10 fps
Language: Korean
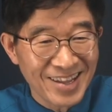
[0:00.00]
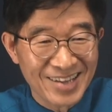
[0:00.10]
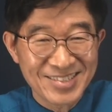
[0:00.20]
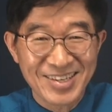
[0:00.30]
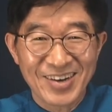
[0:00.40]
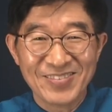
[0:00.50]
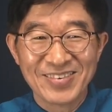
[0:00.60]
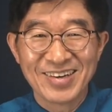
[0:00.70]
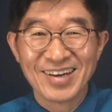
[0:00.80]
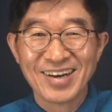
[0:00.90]
나 참.
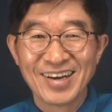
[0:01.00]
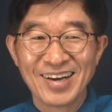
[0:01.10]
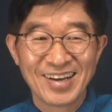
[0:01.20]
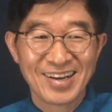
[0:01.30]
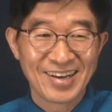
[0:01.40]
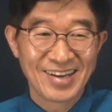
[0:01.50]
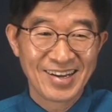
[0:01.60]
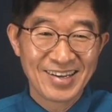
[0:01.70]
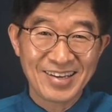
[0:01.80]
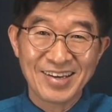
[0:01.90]

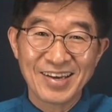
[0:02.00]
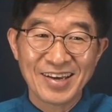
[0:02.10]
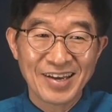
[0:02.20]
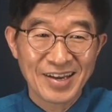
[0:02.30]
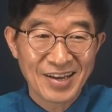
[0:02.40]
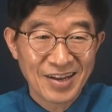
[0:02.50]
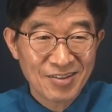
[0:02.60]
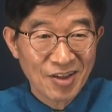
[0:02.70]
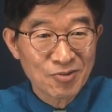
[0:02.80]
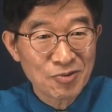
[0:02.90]
예.
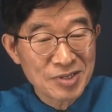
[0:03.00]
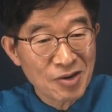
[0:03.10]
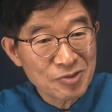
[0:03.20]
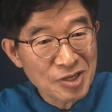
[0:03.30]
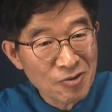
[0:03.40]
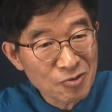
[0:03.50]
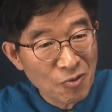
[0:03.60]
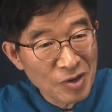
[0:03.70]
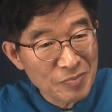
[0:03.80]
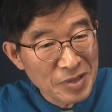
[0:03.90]
대통령하고 저하고
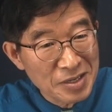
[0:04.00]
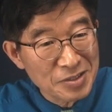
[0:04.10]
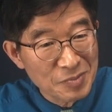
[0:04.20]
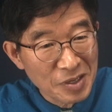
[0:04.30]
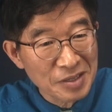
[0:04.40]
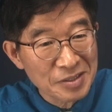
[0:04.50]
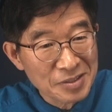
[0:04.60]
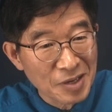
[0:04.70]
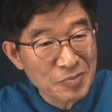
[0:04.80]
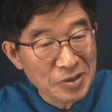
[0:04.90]
동갑내기지만
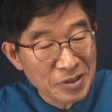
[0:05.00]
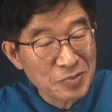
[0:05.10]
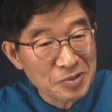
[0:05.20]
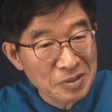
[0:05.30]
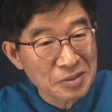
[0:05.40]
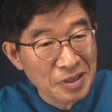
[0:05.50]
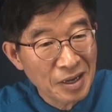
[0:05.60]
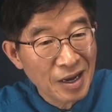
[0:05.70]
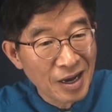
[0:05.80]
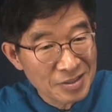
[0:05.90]
참 제가 볼 때는
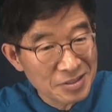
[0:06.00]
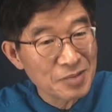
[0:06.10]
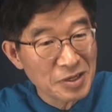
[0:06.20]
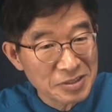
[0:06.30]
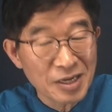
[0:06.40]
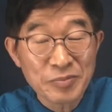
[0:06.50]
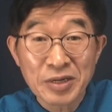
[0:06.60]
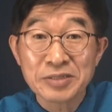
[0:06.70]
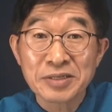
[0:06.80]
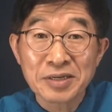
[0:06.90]
한심한
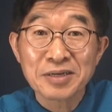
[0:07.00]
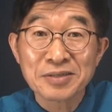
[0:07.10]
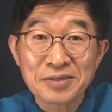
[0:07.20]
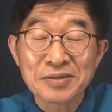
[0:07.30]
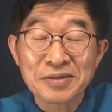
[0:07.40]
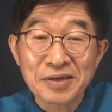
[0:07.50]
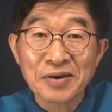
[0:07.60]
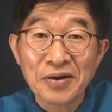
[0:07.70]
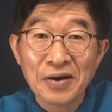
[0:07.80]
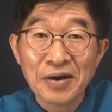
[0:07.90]
사람이라는 생각이 드는 거예요.
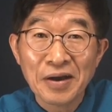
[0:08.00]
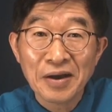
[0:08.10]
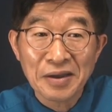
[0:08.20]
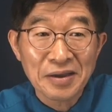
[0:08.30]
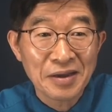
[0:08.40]
예.